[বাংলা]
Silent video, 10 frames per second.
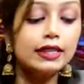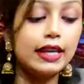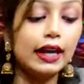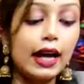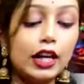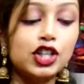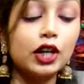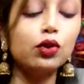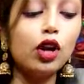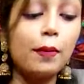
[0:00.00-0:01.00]
যে
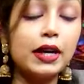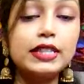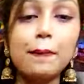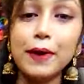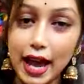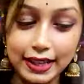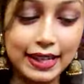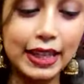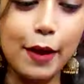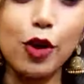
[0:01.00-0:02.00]
কালেকশনগুলো আমরা যে
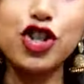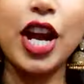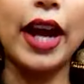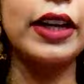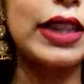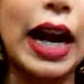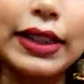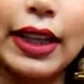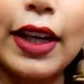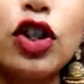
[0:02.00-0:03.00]
প্রাইসে দেব সে তার
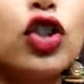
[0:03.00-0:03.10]
থেকে কিন্তু